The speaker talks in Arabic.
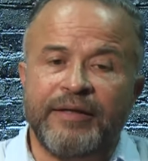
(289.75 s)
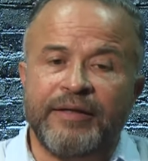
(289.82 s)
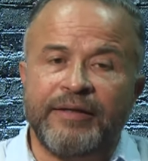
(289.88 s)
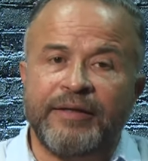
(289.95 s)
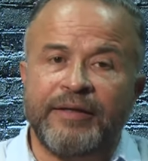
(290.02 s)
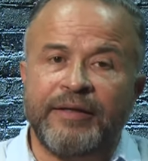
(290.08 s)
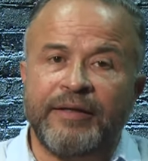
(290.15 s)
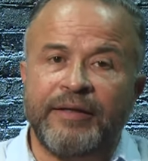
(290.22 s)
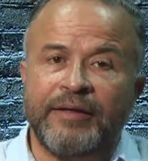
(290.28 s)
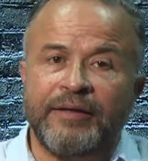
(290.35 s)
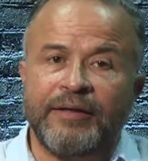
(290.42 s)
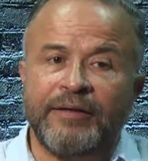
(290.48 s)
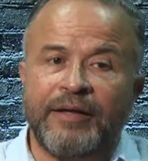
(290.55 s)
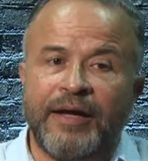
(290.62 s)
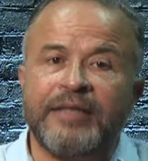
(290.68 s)

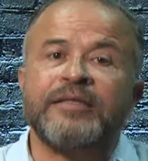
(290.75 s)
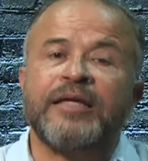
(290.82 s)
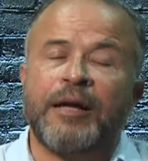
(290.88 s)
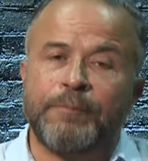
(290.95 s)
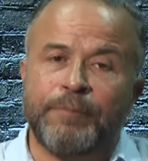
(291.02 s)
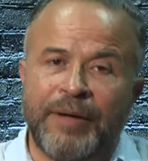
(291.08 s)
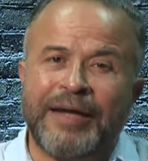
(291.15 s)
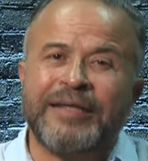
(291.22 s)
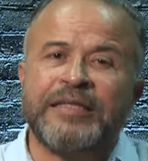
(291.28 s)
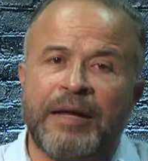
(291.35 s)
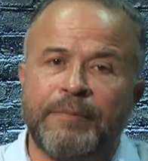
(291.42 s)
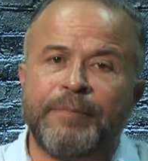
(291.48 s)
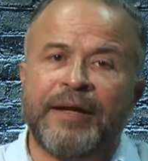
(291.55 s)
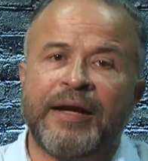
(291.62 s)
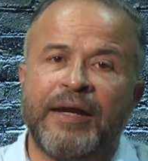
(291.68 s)
آه، اصعب
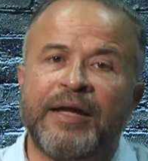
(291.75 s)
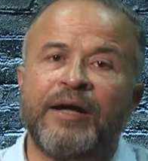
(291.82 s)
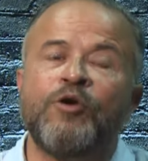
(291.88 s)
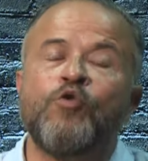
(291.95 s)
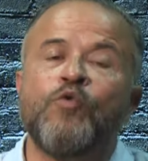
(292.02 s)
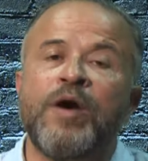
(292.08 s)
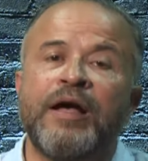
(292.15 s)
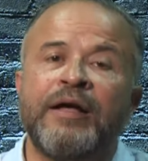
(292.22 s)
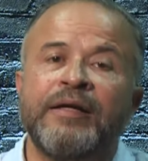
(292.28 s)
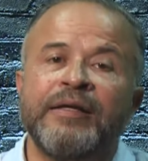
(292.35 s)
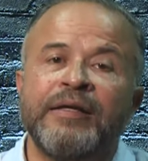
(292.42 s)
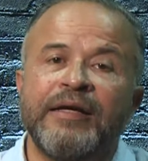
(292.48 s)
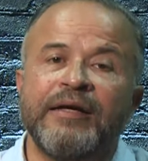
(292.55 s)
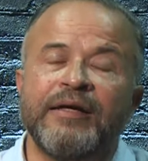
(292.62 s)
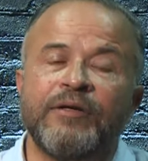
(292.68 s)
اصعب مرحله هو
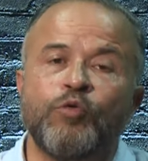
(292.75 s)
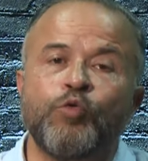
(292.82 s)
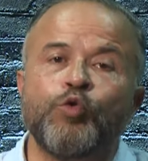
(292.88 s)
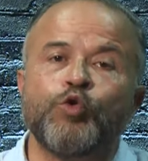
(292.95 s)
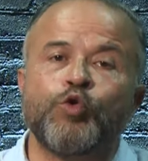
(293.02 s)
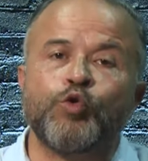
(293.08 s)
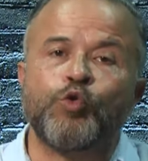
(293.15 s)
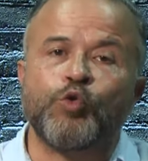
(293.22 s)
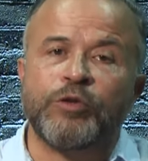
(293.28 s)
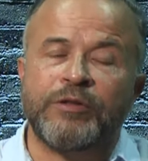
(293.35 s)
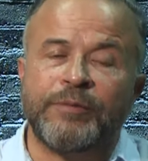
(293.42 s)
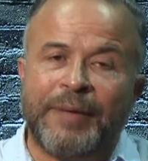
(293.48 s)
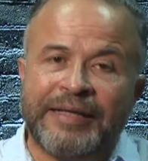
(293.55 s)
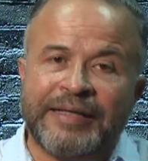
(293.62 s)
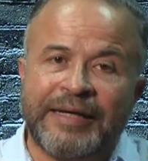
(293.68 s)
آه،
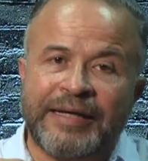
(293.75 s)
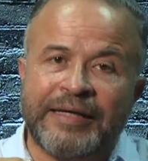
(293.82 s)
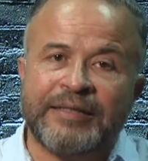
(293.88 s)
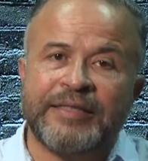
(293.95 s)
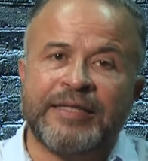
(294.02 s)
وجود معناتها